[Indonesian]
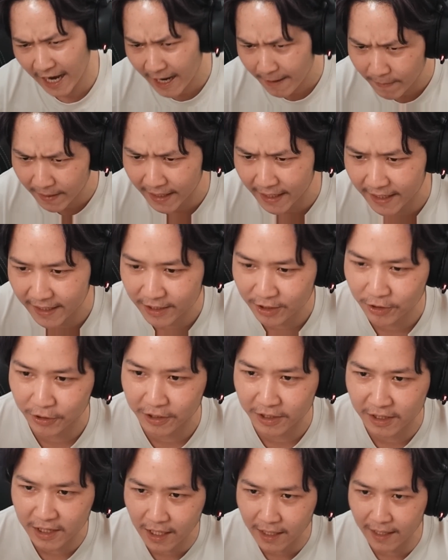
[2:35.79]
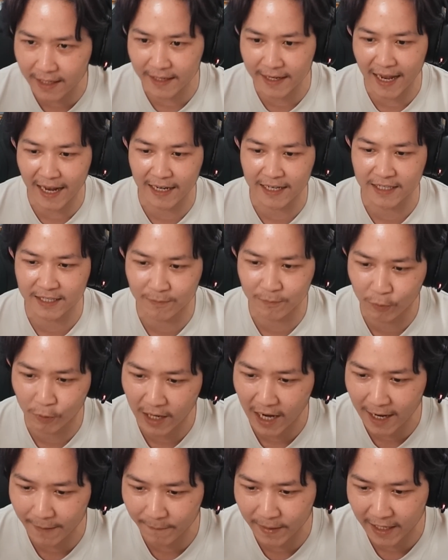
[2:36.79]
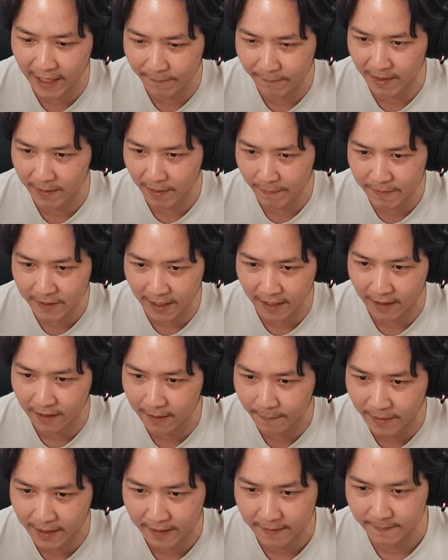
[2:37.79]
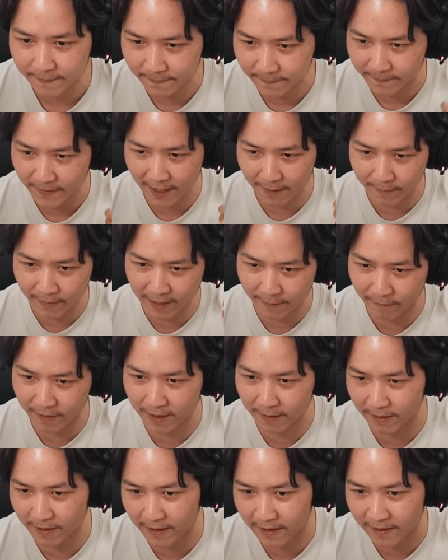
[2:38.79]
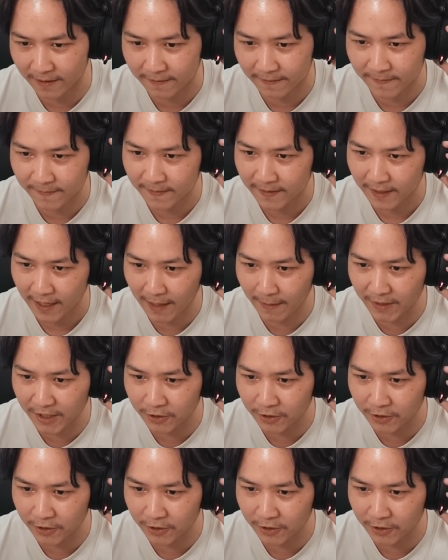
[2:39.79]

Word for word: aman aja coy terkendali semua aman aman map terang aman aman aman aman aman